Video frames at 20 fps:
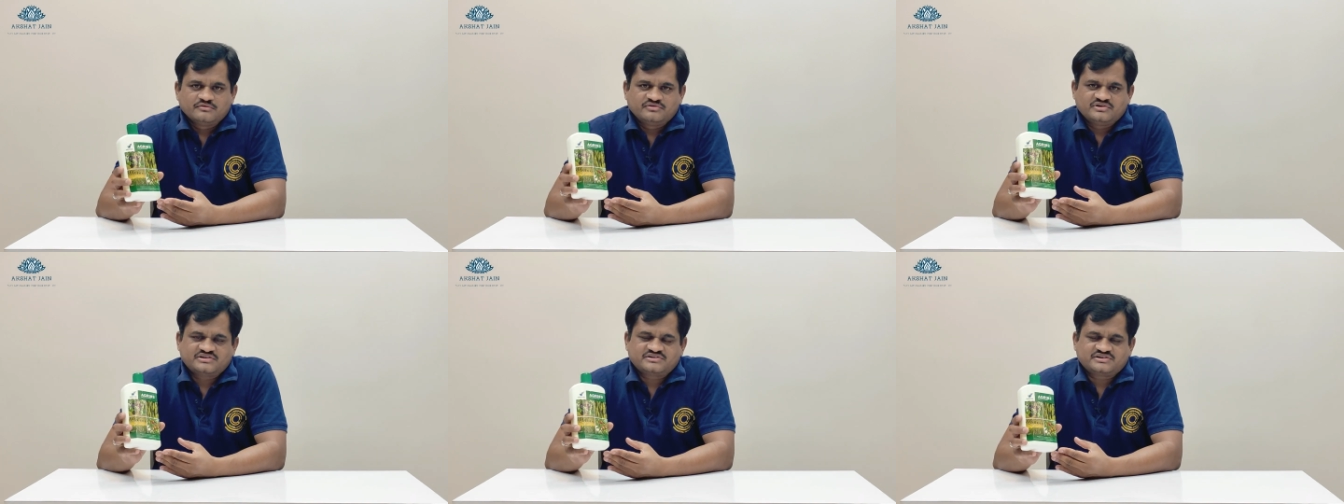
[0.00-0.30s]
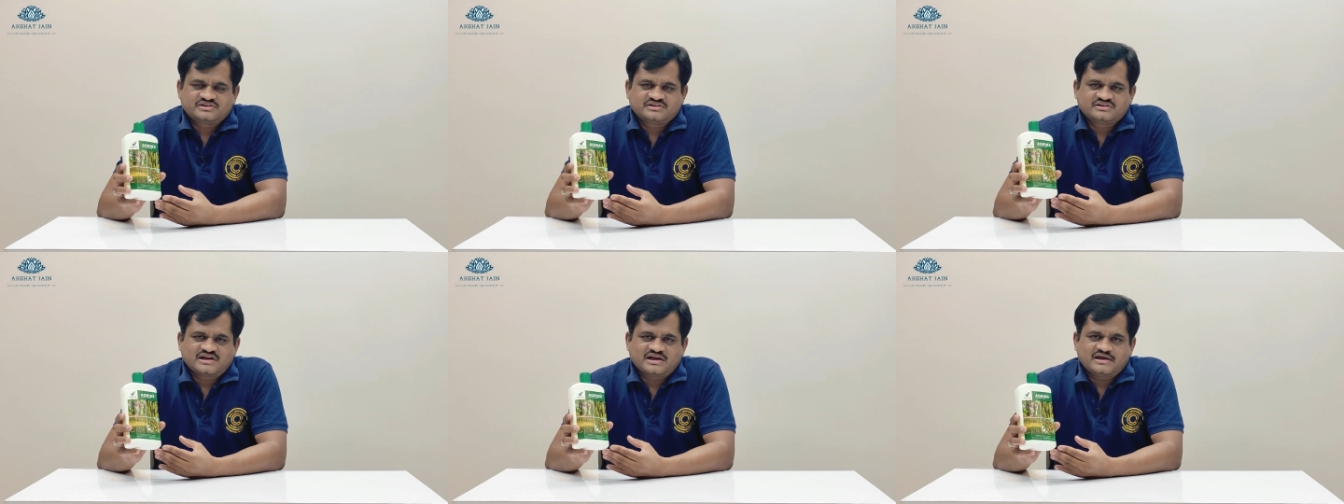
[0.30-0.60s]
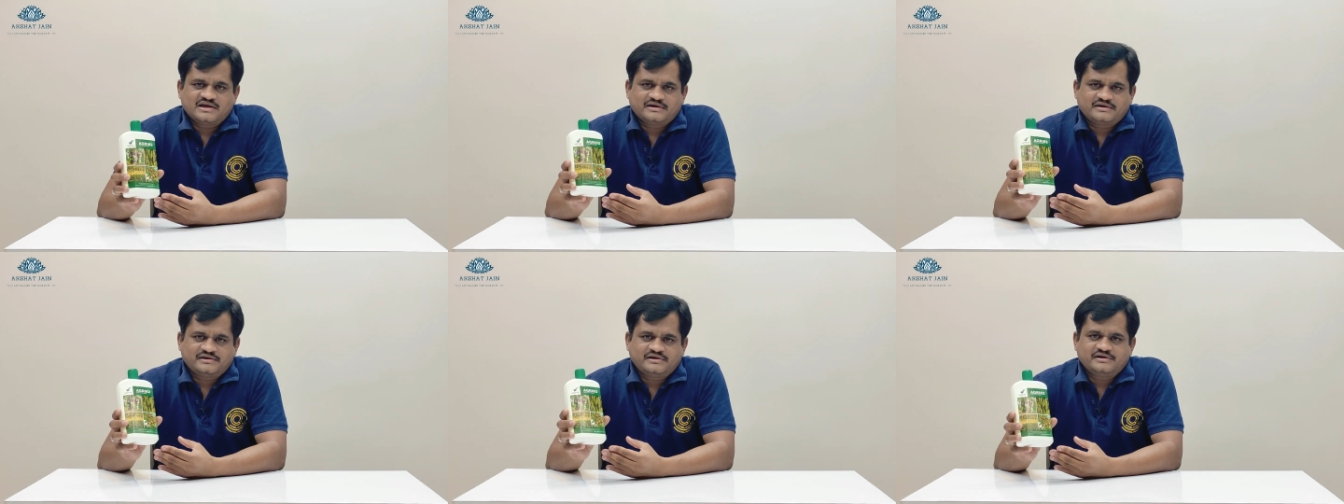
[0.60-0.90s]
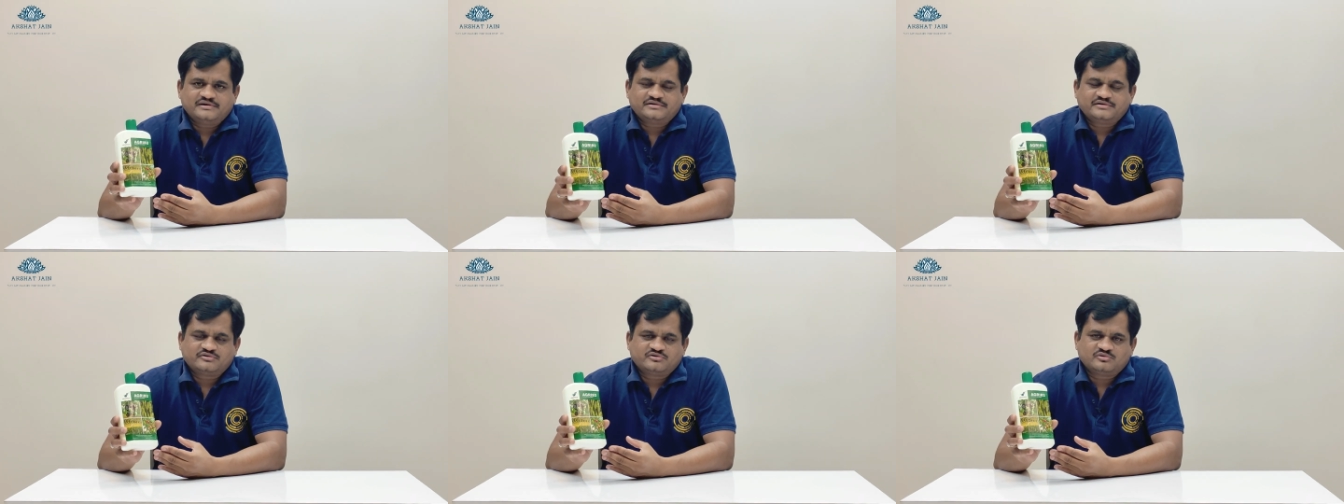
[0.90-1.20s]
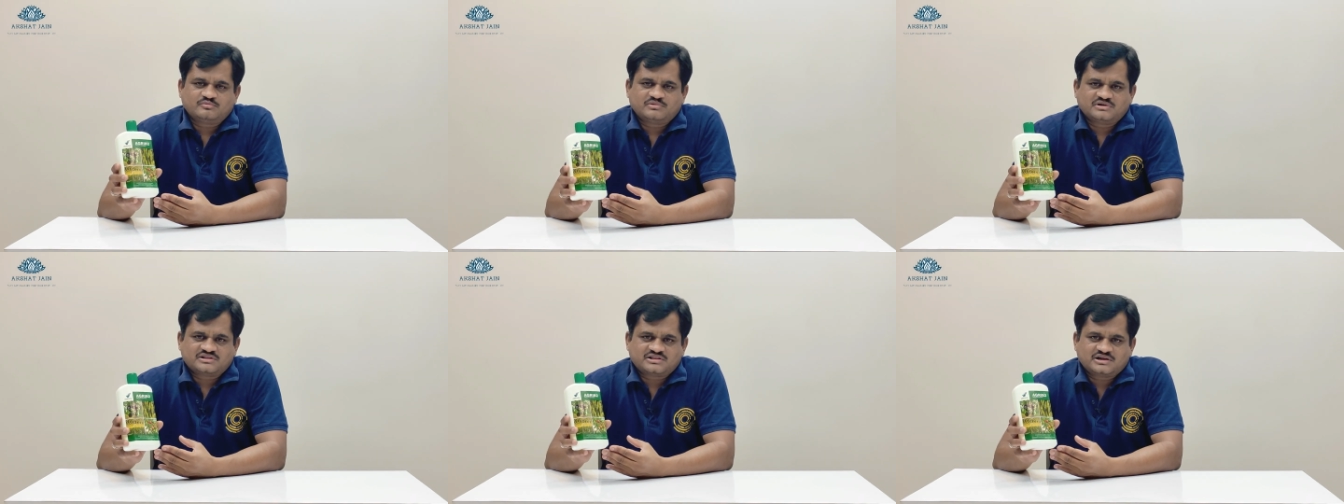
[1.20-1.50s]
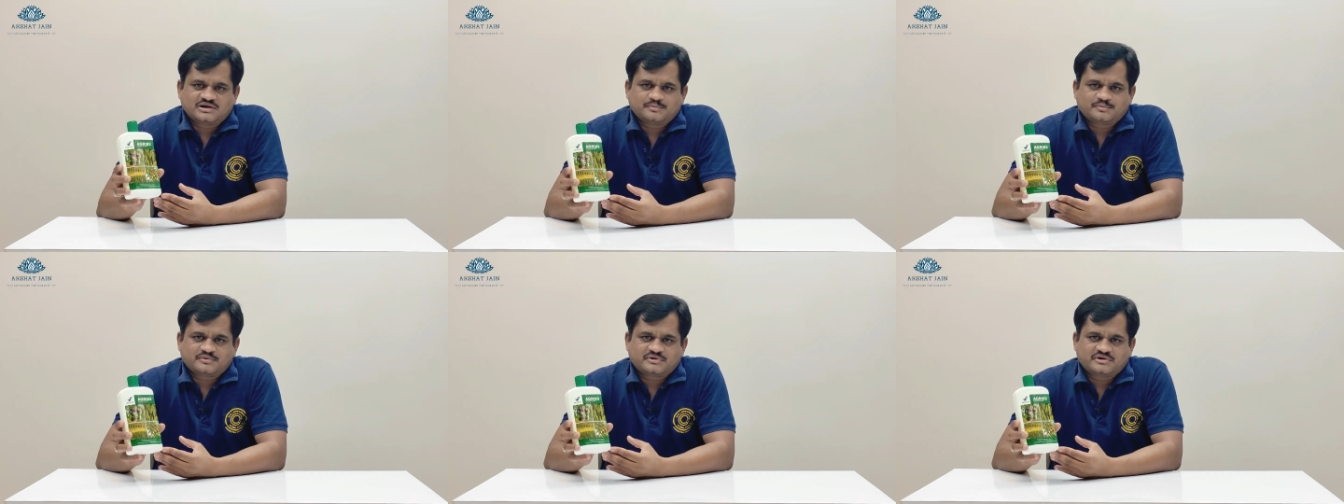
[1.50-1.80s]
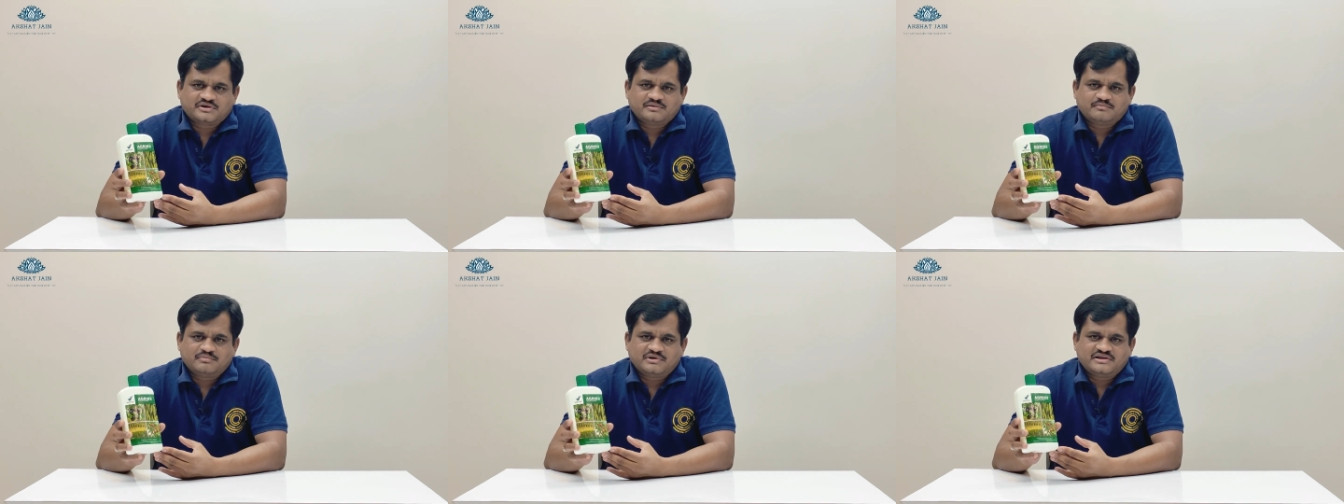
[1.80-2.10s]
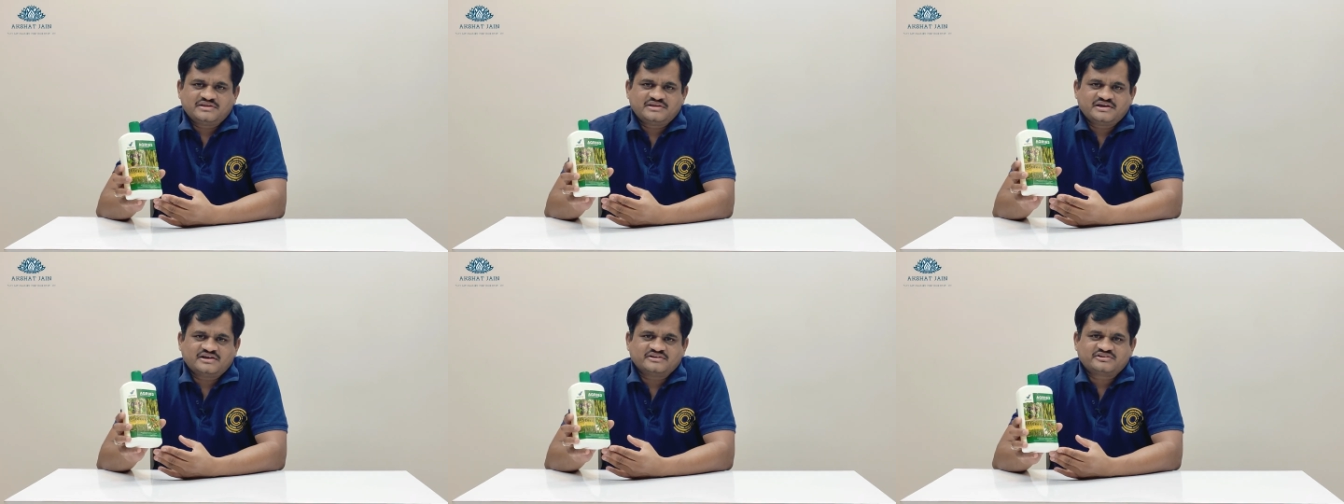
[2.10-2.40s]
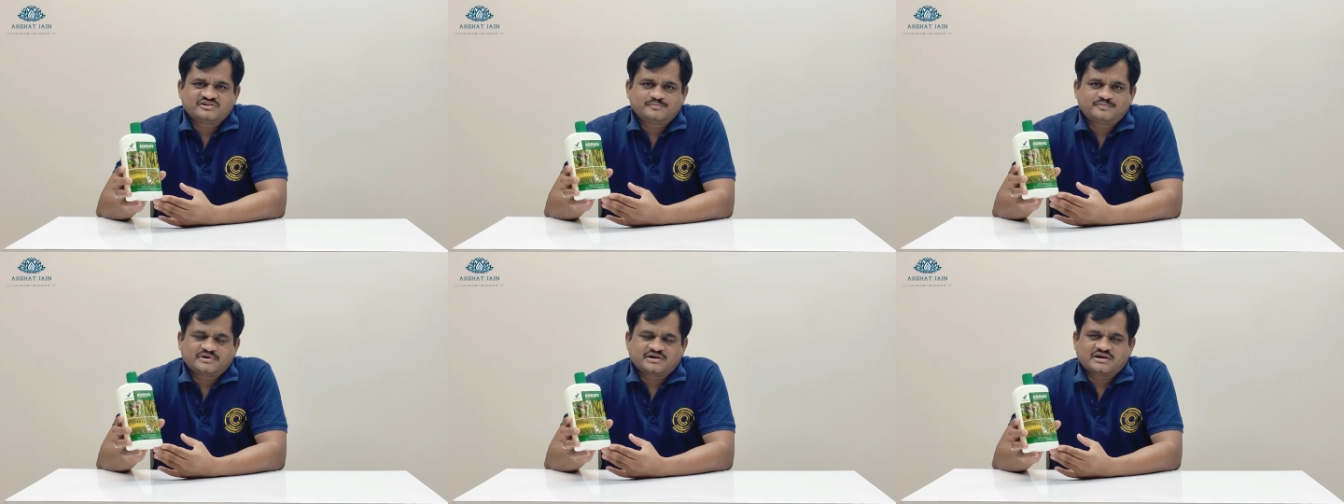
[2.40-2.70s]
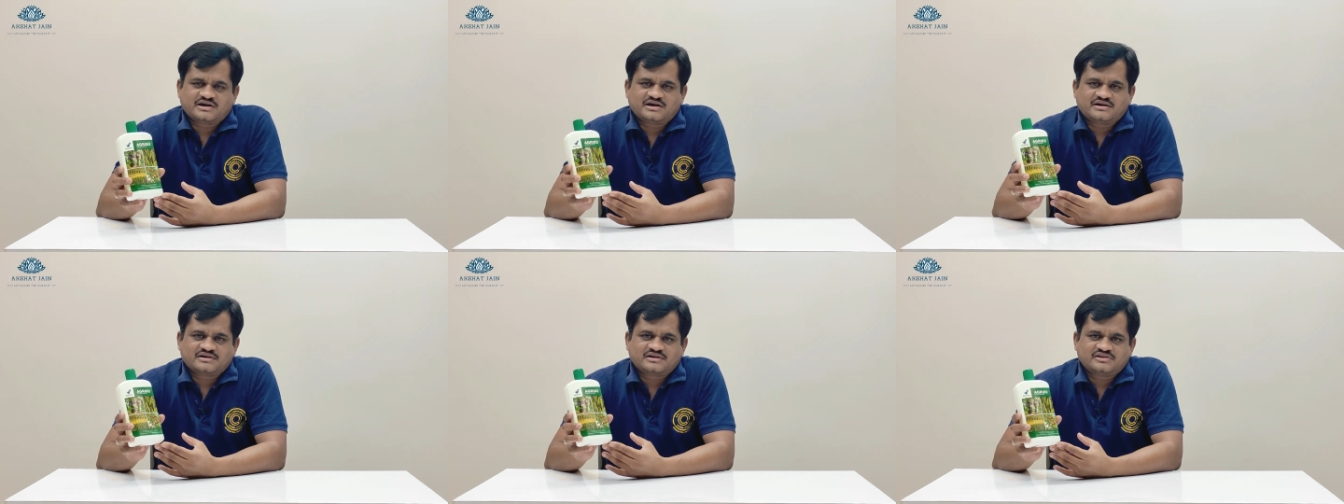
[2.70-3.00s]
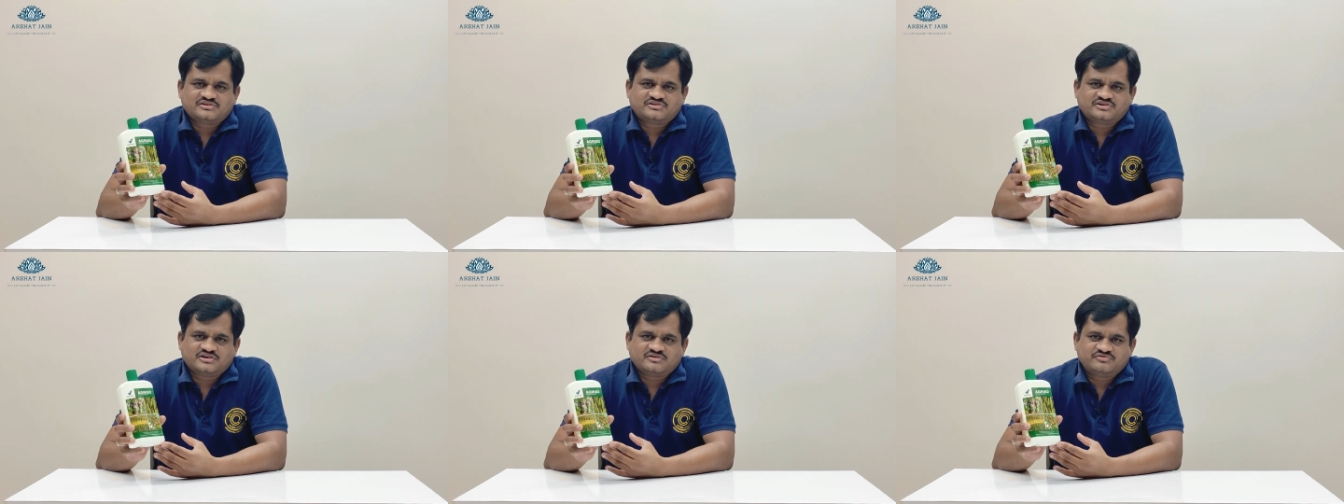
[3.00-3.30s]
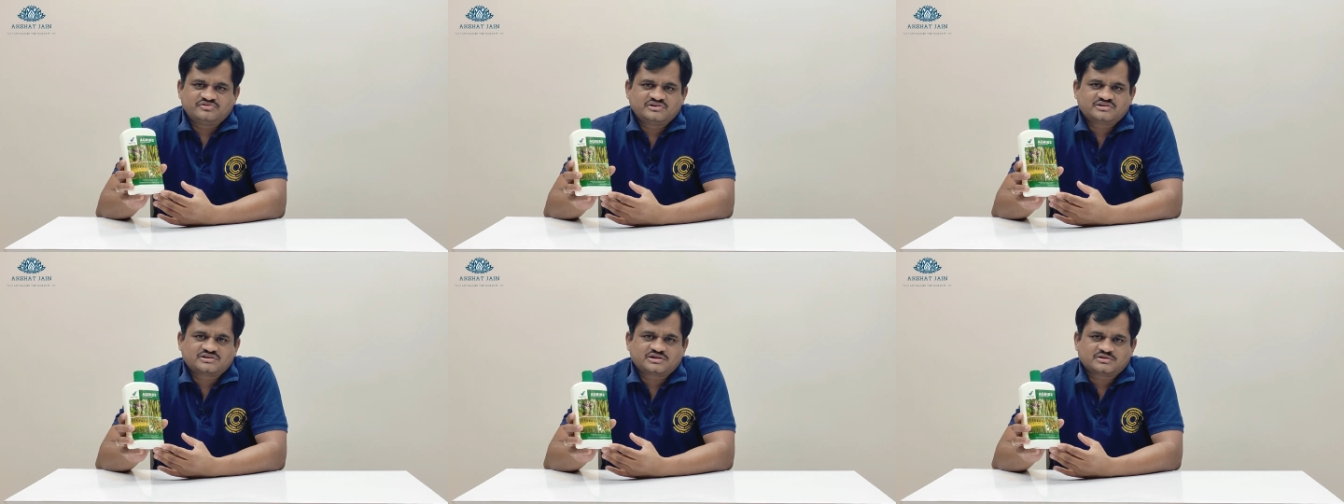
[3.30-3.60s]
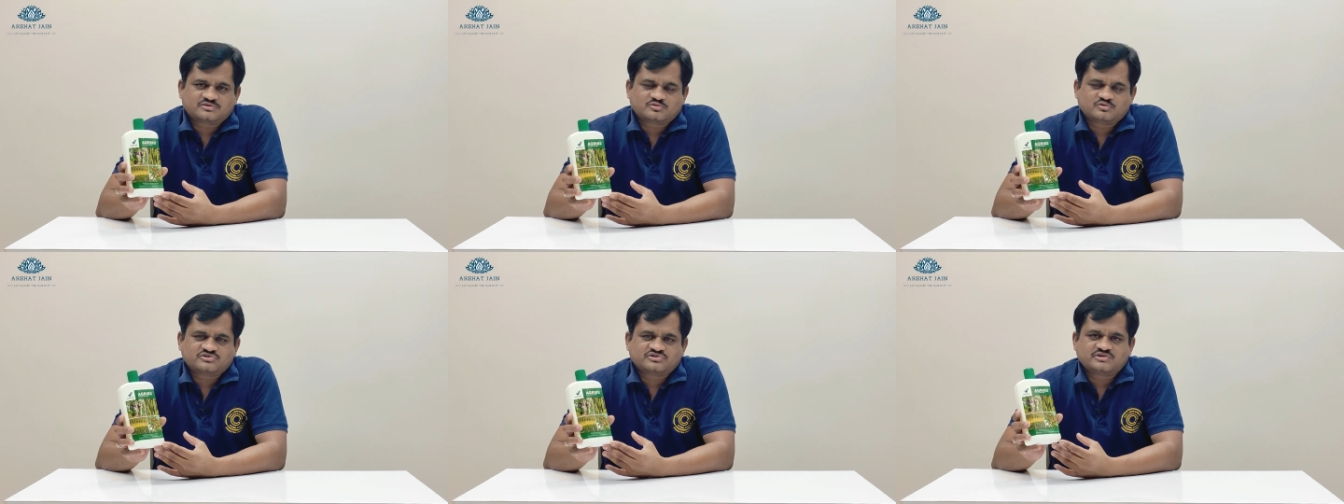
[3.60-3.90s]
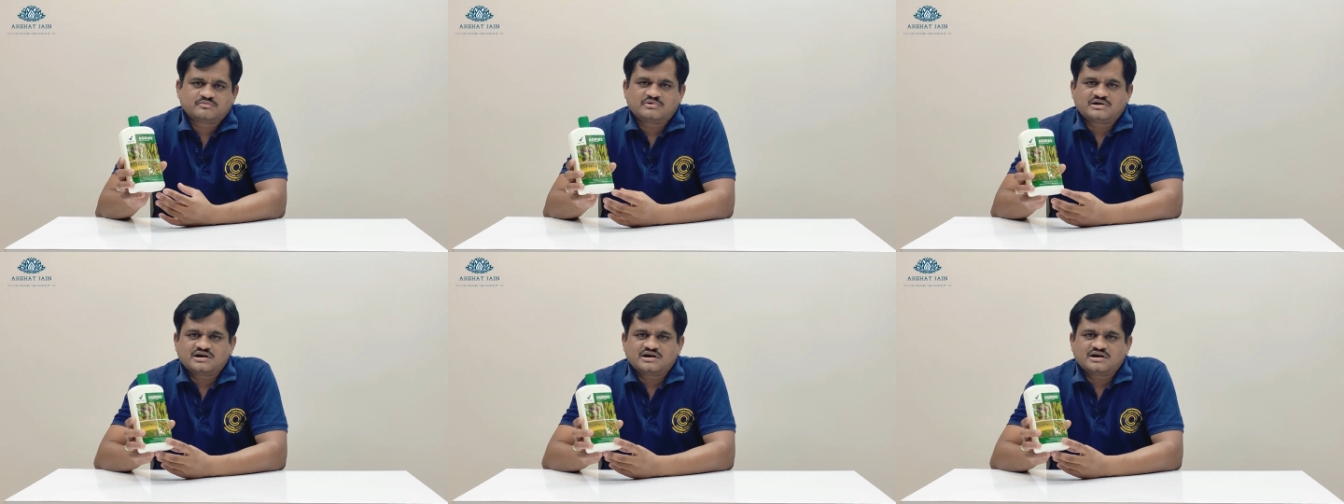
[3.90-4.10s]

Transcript: विस्तृत एग्री 82 मतलब कि बयासी प्रकार के जैविक तत्वों से